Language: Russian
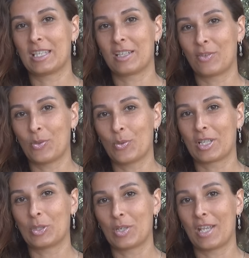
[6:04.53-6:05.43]
интервью,
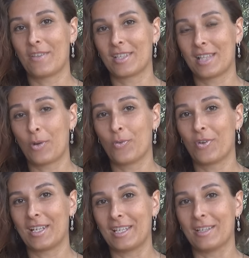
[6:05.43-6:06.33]
которое я взяла у
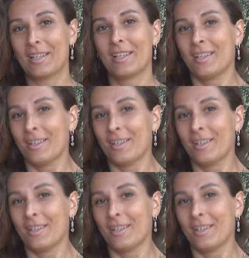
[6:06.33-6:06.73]
Фалии.